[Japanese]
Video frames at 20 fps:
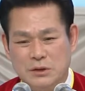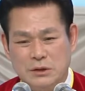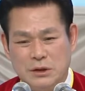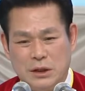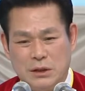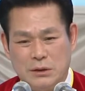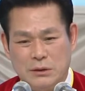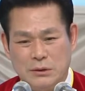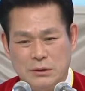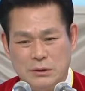いて
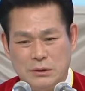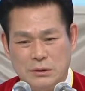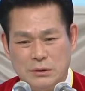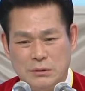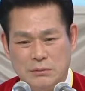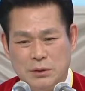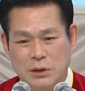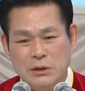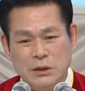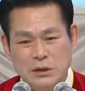祈らない
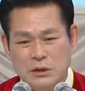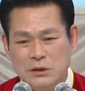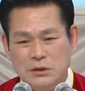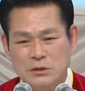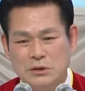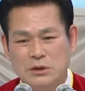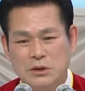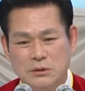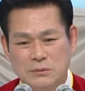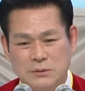なら、
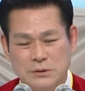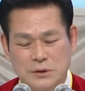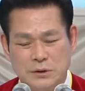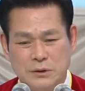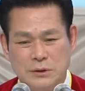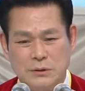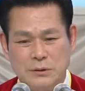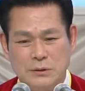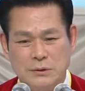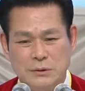罪と
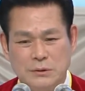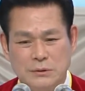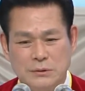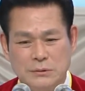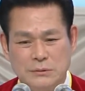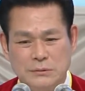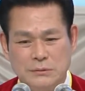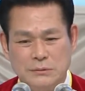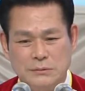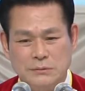悪を捨て
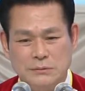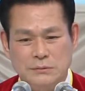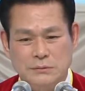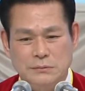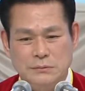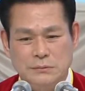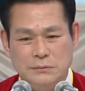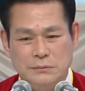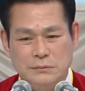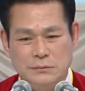る力が
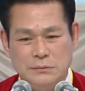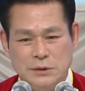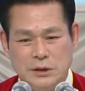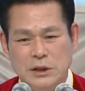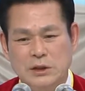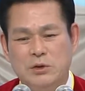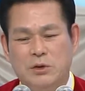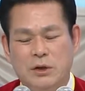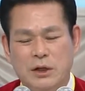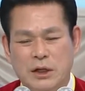ありませ
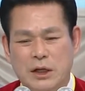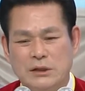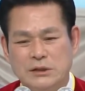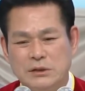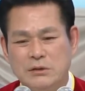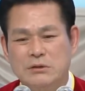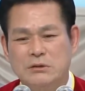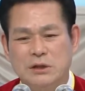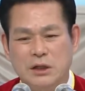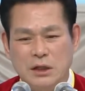ん。
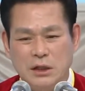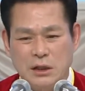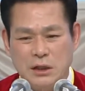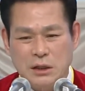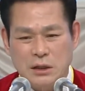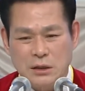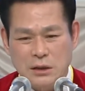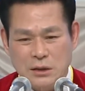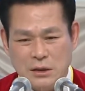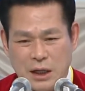祈っ
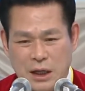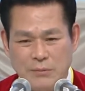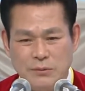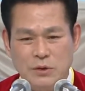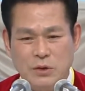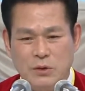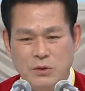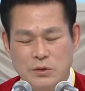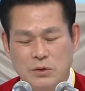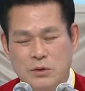てこそ
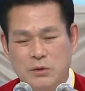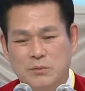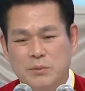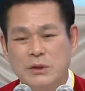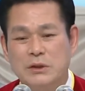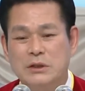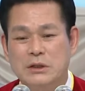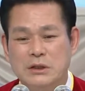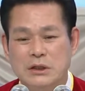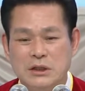精霊に
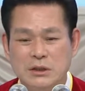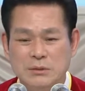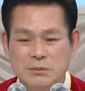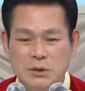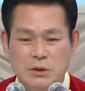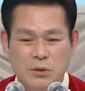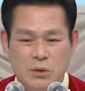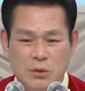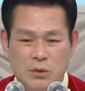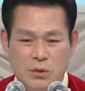よって
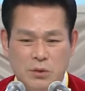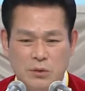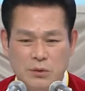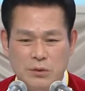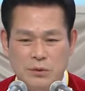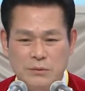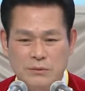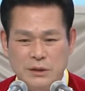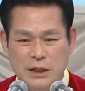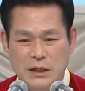捨てる
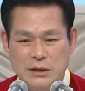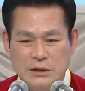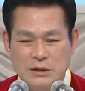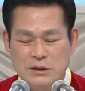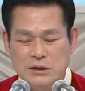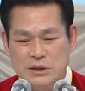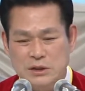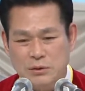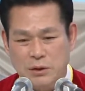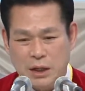力
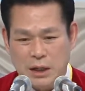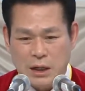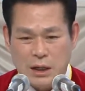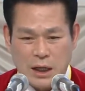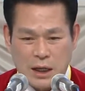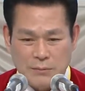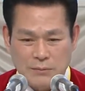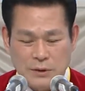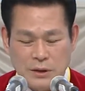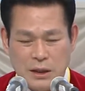が湧いて
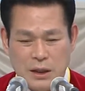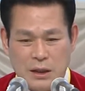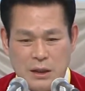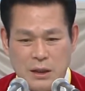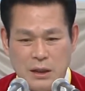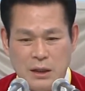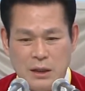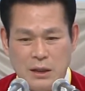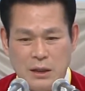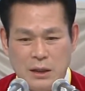くるし、
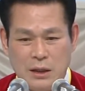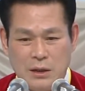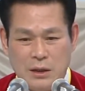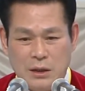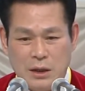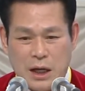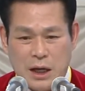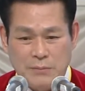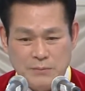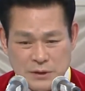自分
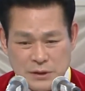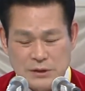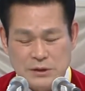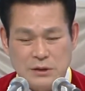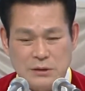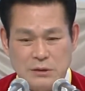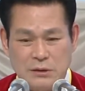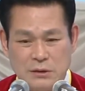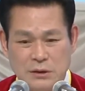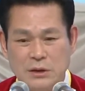の意志
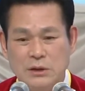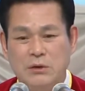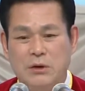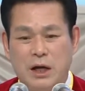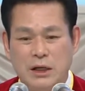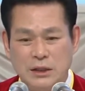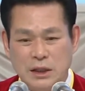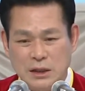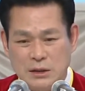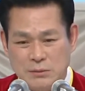プラス
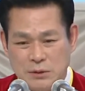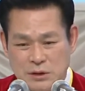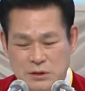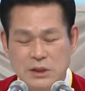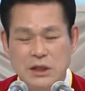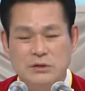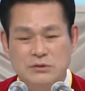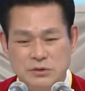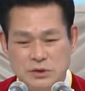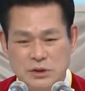神様の
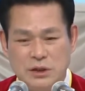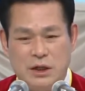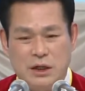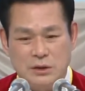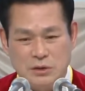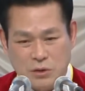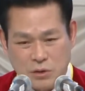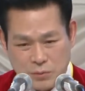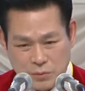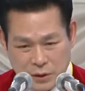恵み
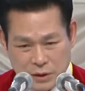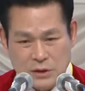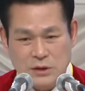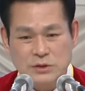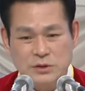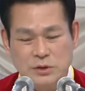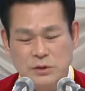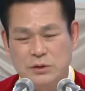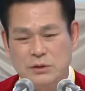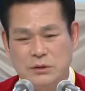で捨
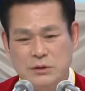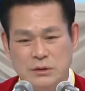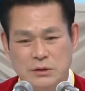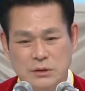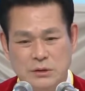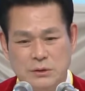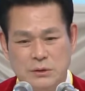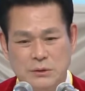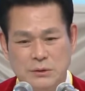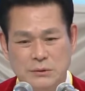てられるの
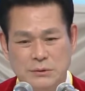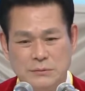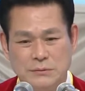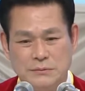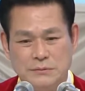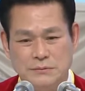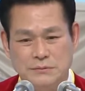です。